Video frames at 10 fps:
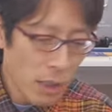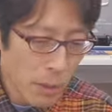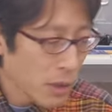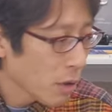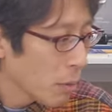り
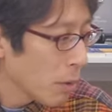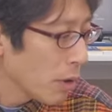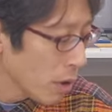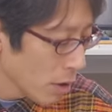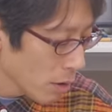ますけども、
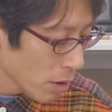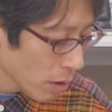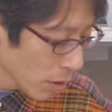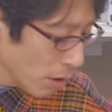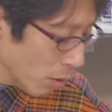なん
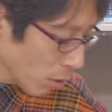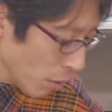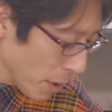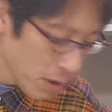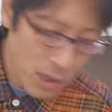かね、いろいろ
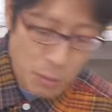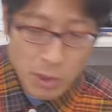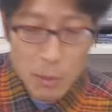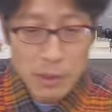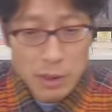とメッセージも
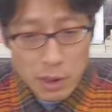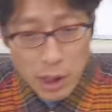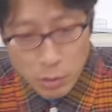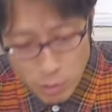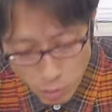来てますからね、
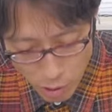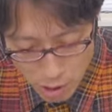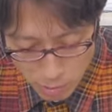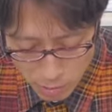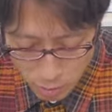後で紹介
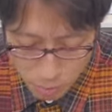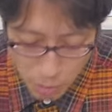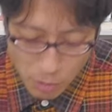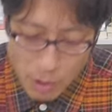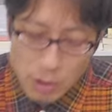しますけど
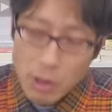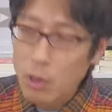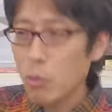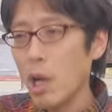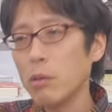も。だか
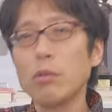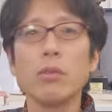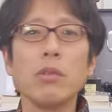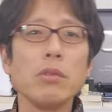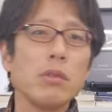ら和
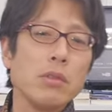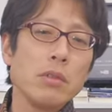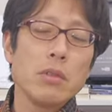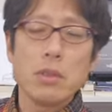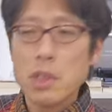とい
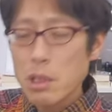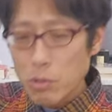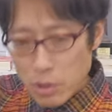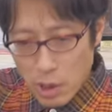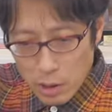う字
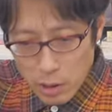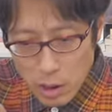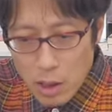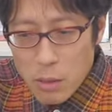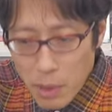を使って
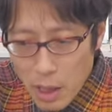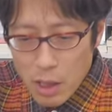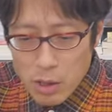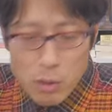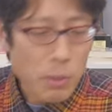いれば、
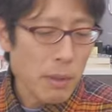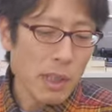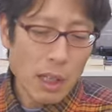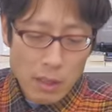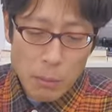読みは
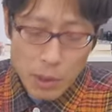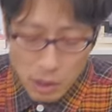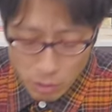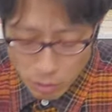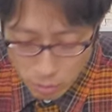何でも
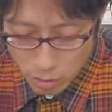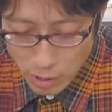いいというこ